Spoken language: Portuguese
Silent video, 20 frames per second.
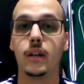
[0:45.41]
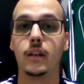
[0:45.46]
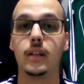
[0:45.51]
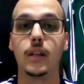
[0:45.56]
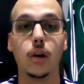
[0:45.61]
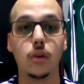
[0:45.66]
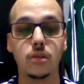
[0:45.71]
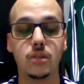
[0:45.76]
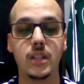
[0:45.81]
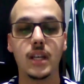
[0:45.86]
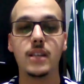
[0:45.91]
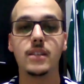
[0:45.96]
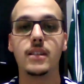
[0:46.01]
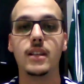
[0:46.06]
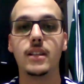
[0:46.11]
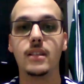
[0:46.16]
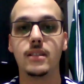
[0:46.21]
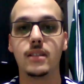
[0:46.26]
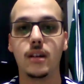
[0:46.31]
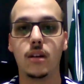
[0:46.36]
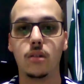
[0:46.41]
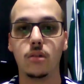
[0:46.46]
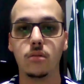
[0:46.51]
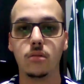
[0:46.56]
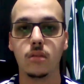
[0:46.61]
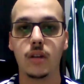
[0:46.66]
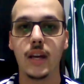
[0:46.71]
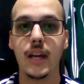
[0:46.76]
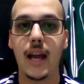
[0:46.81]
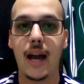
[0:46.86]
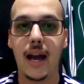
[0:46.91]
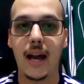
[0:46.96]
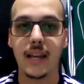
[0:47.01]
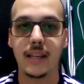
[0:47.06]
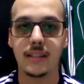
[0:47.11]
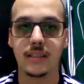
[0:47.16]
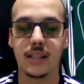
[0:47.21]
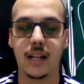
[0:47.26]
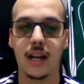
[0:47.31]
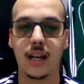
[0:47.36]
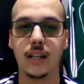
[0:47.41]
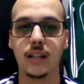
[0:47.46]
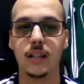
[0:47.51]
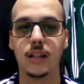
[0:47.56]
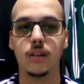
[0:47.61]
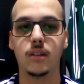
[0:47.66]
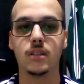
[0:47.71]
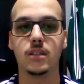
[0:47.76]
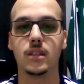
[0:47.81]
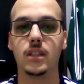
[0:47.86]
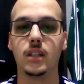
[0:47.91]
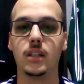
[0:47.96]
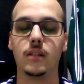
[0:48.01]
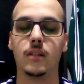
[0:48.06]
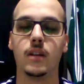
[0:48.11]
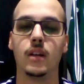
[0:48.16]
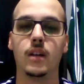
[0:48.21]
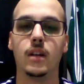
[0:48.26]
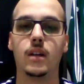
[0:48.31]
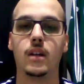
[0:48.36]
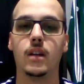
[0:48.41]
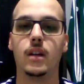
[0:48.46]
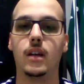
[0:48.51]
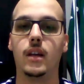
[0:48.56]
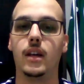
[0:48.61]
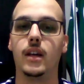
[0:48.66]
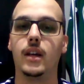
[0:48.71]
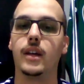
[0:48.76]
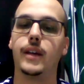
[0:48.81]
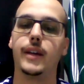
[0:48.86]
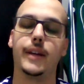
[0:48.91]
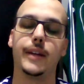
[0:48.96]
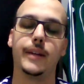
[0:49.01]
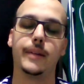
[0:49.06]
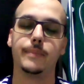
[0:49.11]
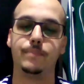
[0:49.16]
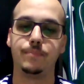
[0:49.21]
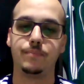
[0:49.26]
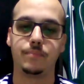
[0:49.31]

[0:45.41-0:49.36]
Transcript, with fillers: Não sei se eles são reais, tá? Então assim, é,